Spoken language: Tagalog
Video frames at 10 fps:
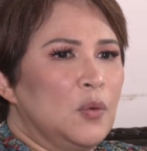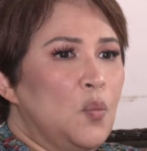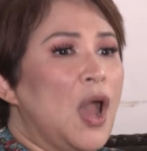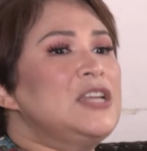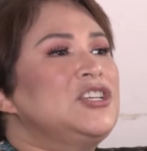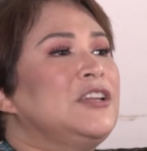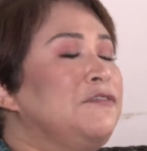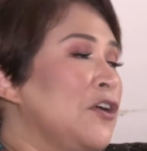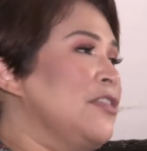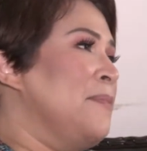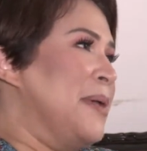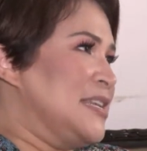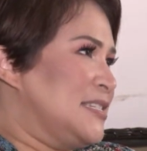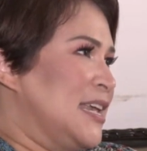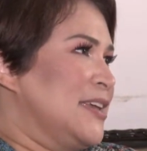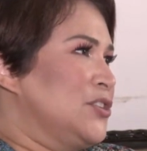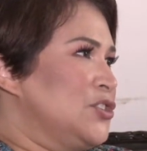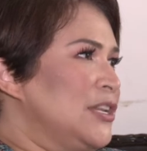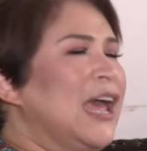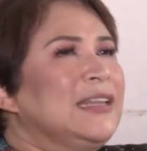watch it for the
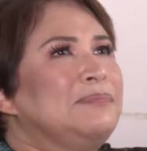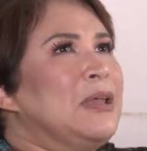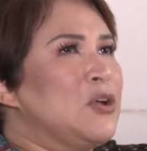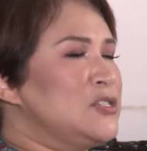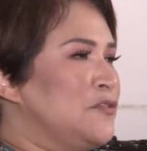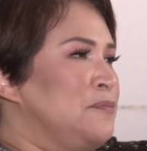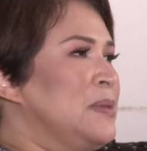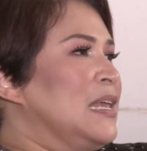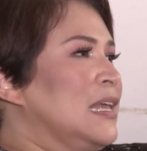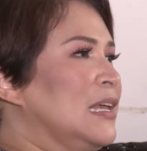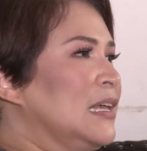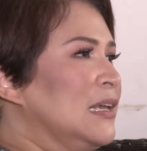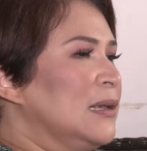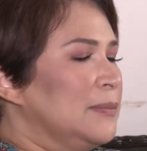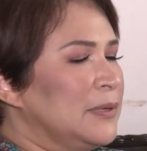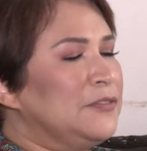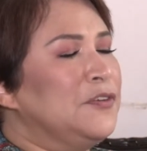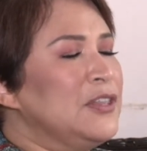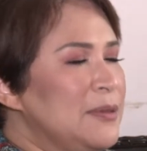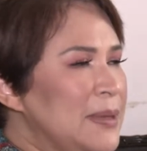message. Not because of me, but
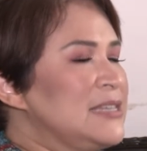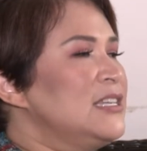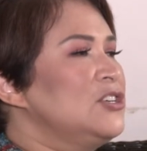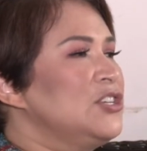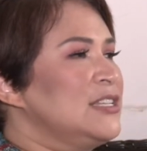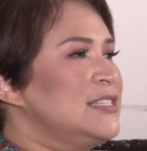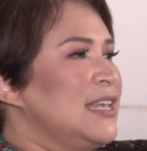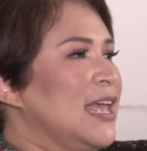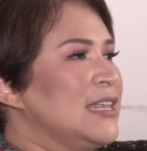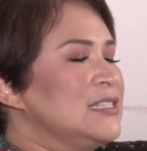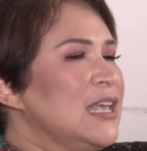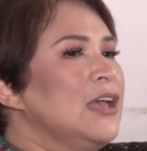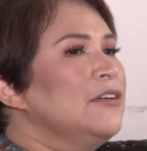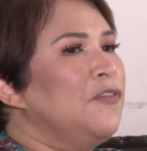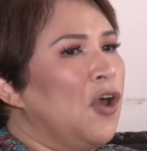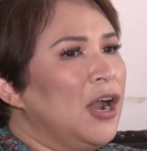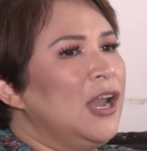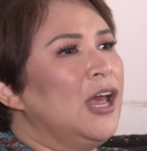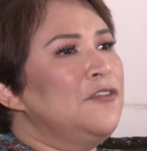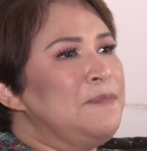for the message it sends. For a
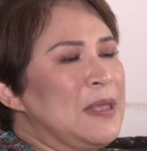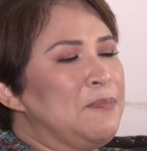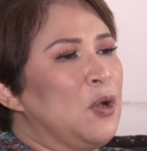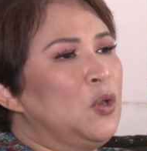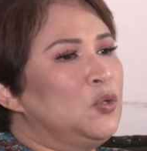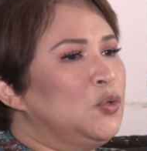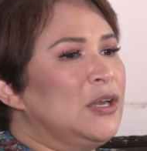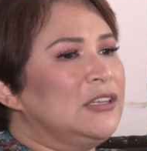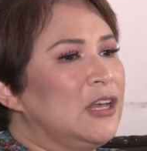lot of people who do not